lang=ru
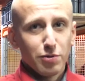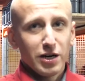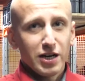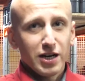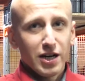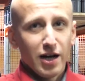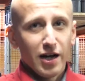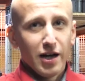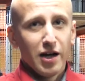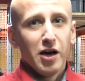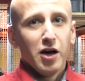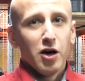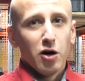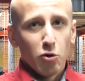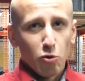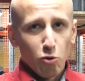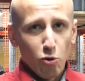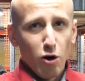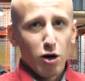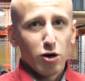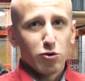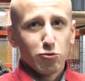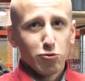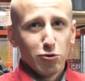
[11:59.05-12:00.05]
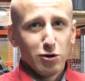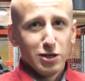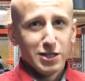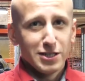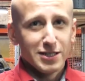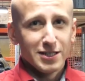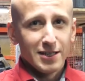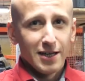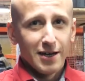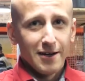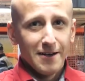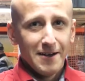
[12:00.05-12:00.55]
рубрика «У
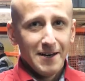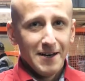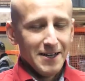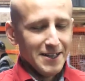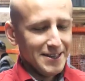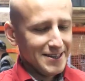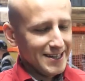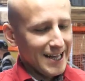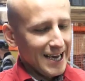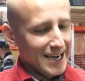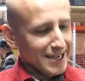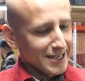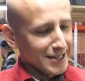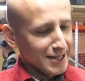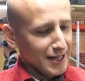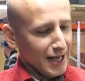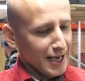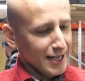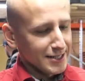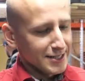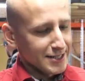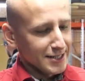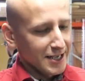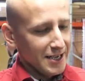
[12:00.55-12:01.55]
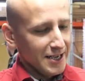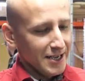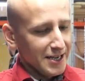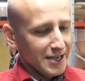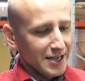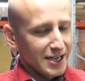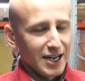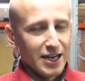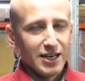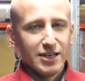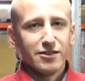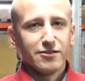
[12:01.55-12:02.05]
окулиста». На глаз
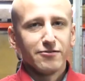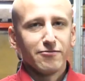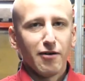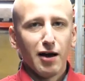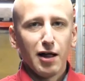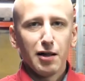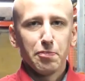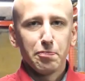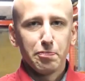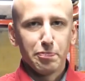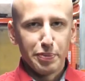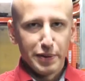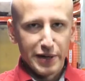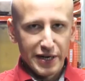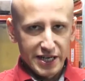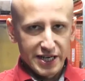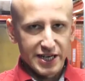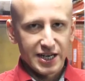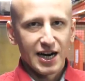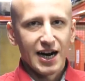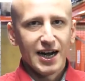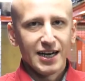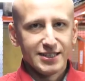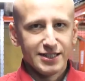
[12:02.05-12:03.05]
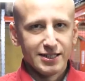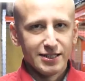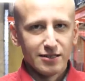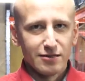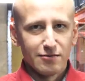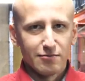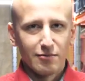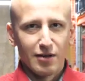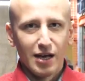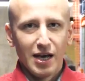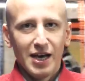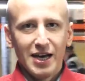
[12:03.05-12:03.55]
коленвал
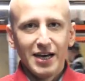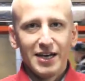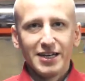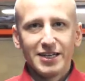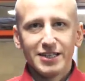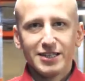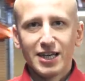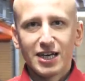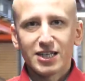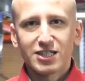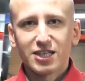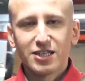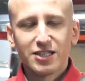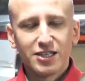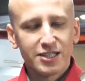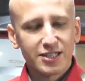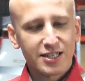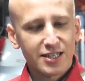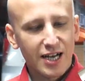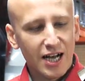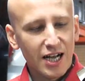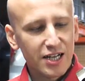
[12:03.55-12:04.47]
прекрасен. И даже не